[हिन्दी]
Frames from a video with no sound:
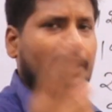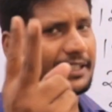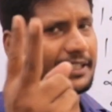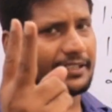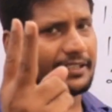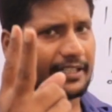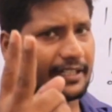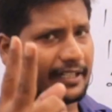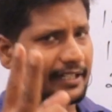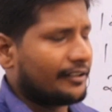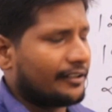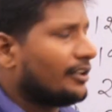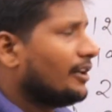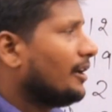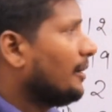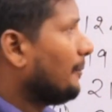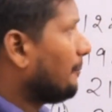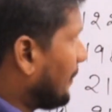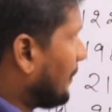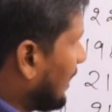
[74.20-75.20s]
हैं
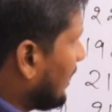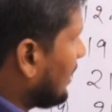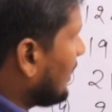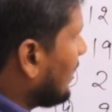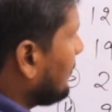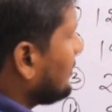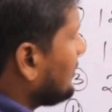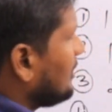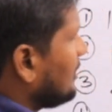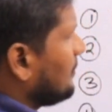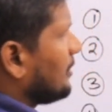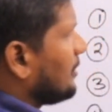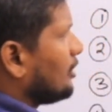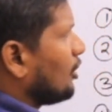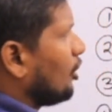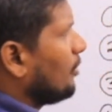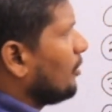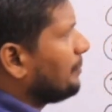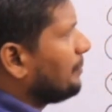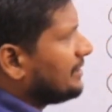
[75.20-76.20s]
पहला आप इसी बताओ
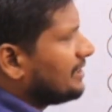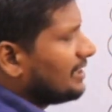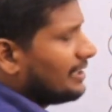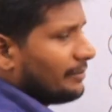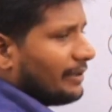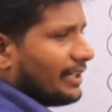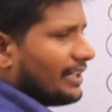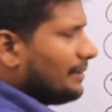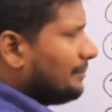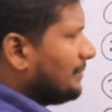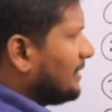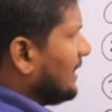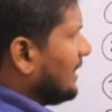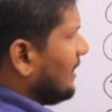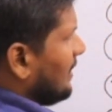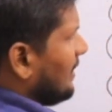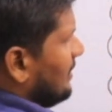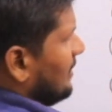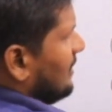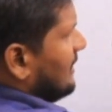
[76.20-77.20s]
पिछली बार हम देख रहे थे
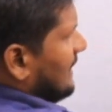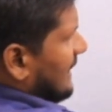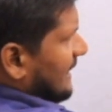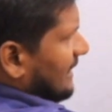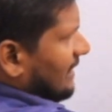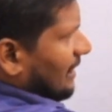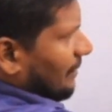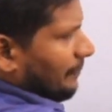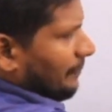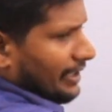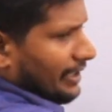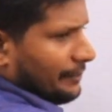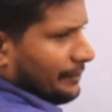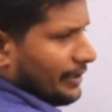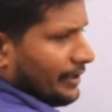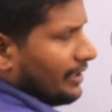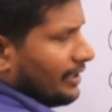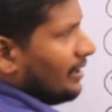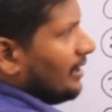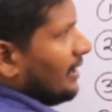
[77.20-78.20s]
तीन का मल्टीपल
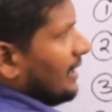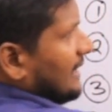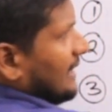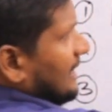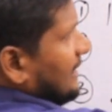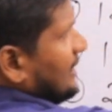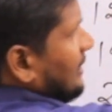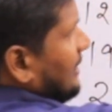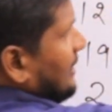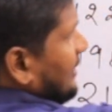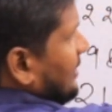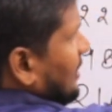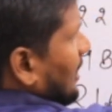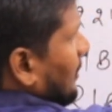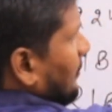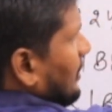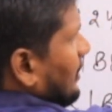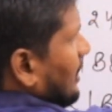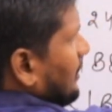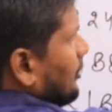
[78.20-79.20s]
इस इसका
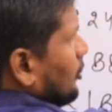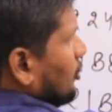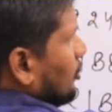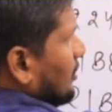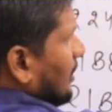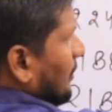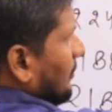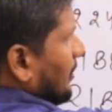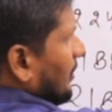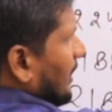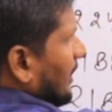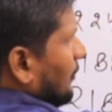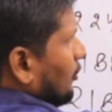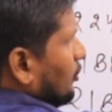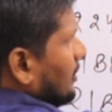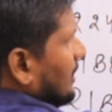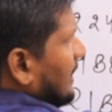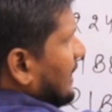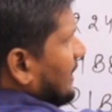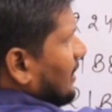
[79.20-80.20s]
मतलब जो सम है वो
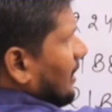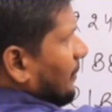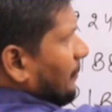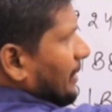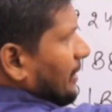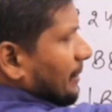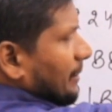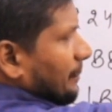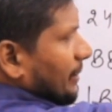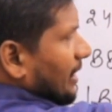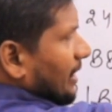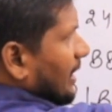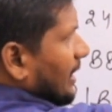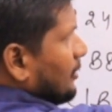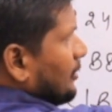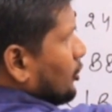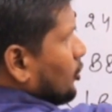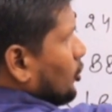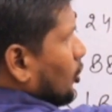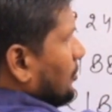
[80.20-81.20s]
तीन का मल्टीपल है तो इसको
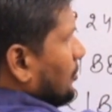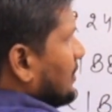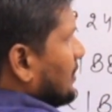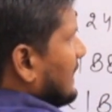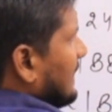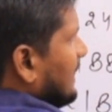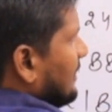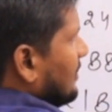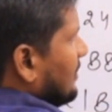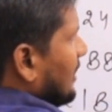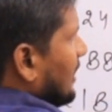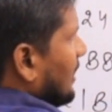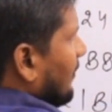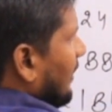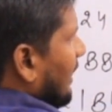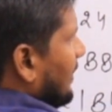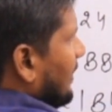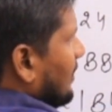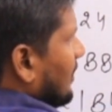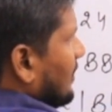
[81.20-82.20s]
हम तीन से डिवाइड
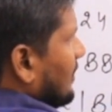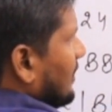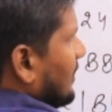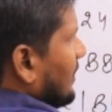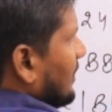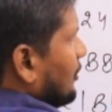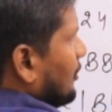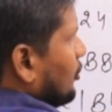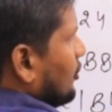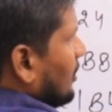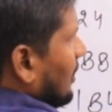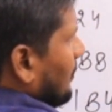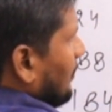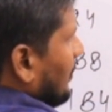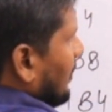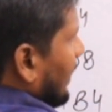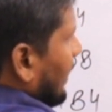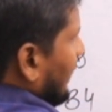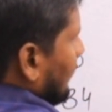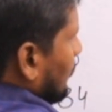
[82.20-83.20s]
कर देंगे जो सम है
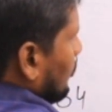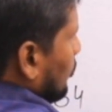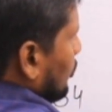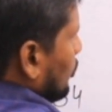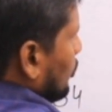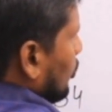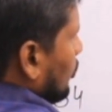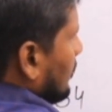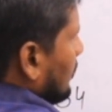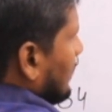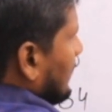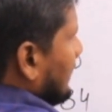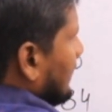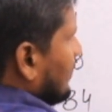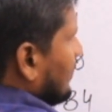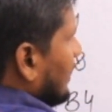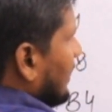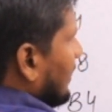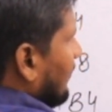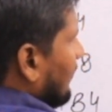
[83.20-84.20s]
उसको तीन से
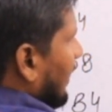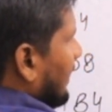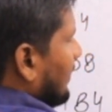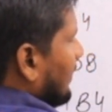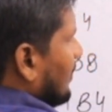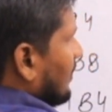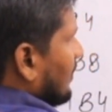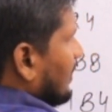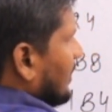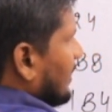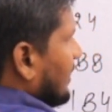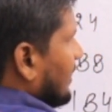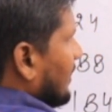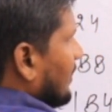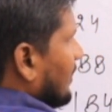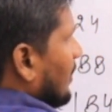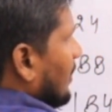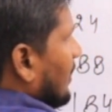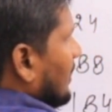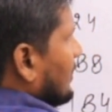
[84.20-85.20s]
डिवाइड कर देंगे
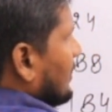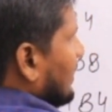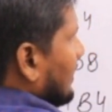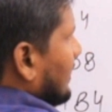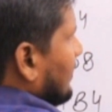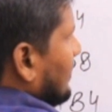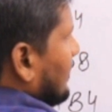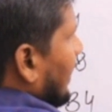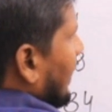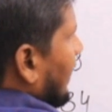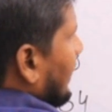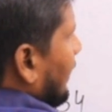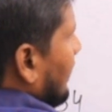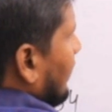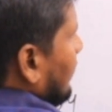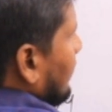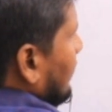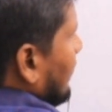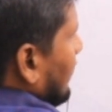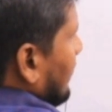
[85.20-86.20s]
कितना आएगा
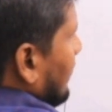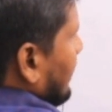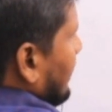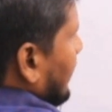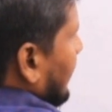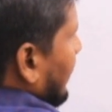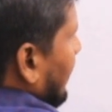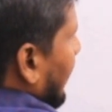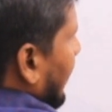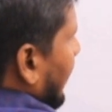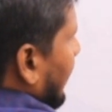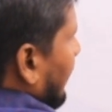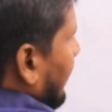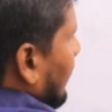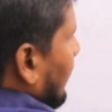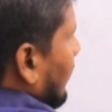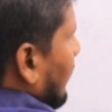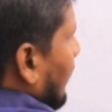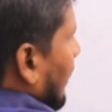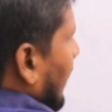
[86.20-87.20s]
तेरह आएगा
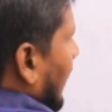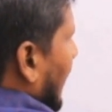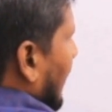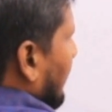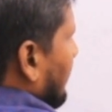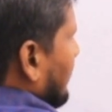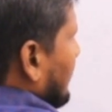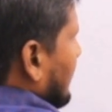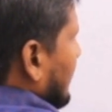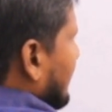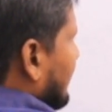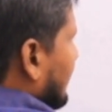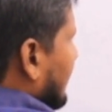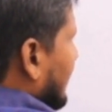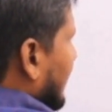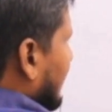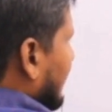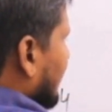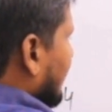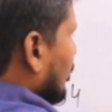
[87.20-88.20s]
अब इसके
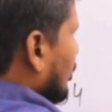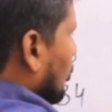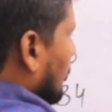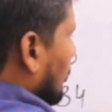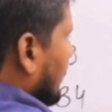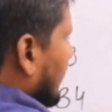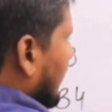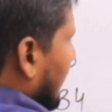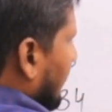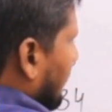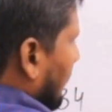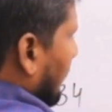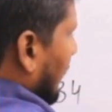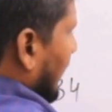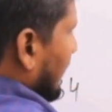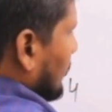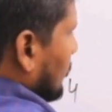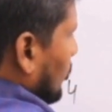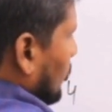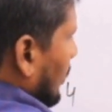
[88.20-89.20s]
क्यूब के पास
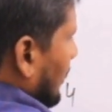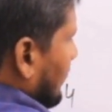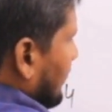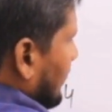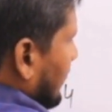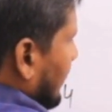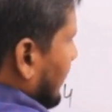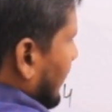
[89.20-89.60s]
होना चाहिए